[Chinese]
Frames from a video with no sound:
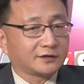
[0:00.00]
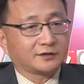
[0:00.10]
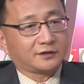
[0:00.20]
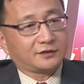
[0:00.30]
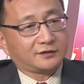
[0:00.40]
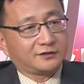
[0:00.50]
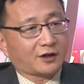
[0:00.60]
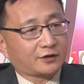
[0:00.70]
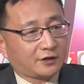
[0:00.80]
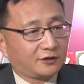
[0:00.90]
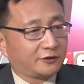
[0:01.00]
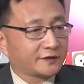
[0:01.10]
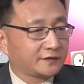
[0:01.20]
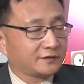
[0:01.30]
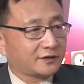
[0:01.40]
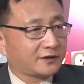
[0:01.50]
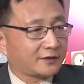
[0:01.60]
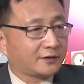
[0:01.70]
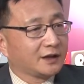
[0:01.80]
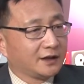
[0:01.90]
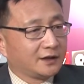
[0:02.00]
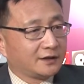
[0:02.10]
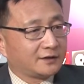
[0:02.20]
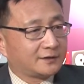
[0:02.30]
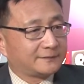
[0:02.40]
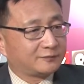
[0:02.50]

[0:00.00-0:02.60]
对，你要和俄罗斯这些，呃，